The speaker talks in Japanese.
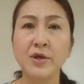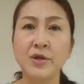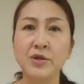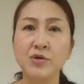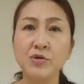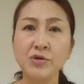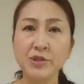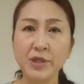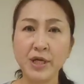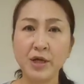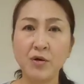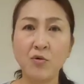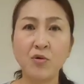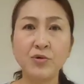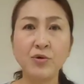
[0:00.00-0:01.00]
そして
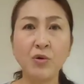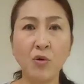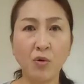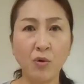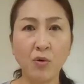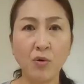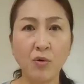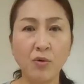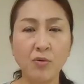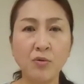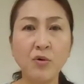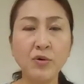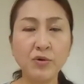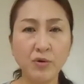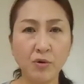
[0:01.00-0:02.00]
五行
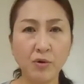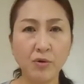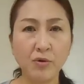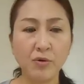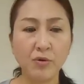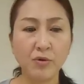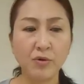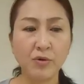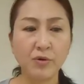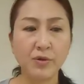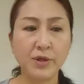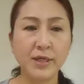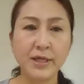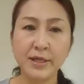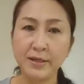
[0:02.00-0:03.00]
五行
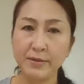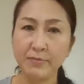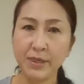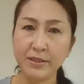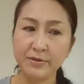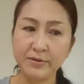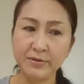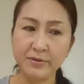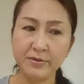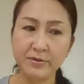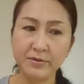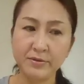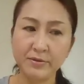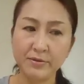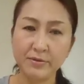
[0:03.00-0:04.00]
まず「
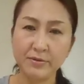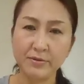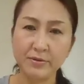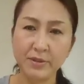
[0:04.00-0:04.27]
